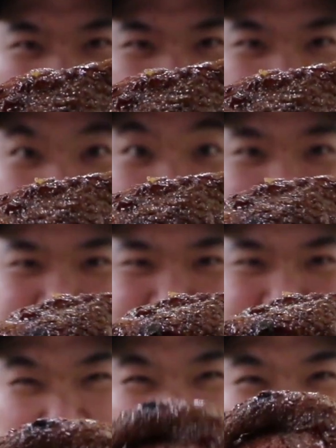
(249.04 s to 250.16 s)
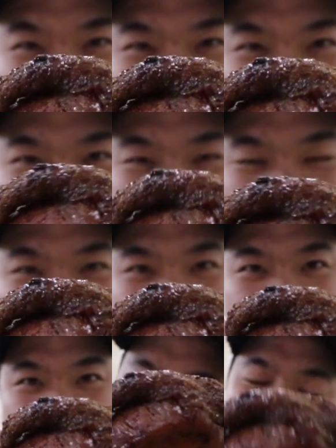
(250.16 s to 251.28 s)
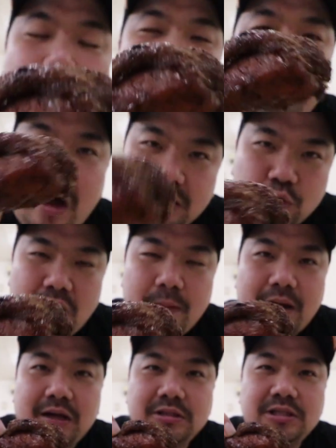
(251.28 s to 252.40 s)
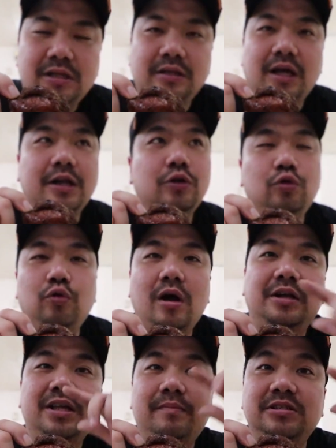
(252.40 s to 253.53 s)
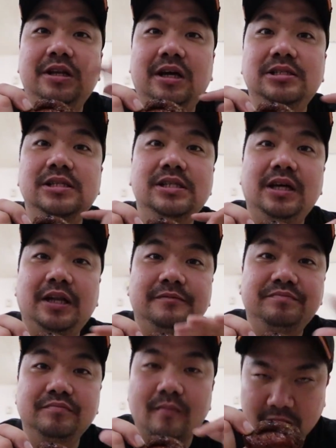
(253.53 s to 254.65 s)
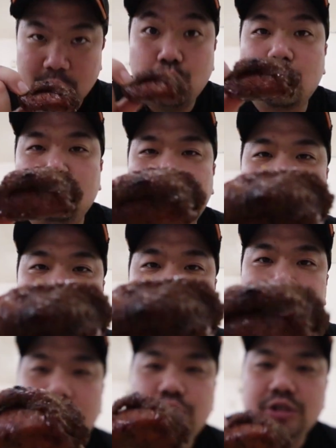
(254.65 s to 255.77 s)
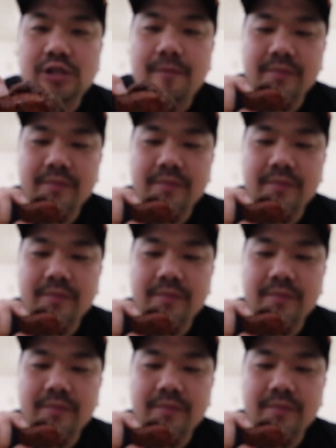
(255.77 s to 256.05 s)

mantep banget ya ayam goreng mentega mantep nih udah lama banget gue nggak makan kesini karena dulu gue kerja masih dekat sini kan Ini gue tahu tempat ini makan cuy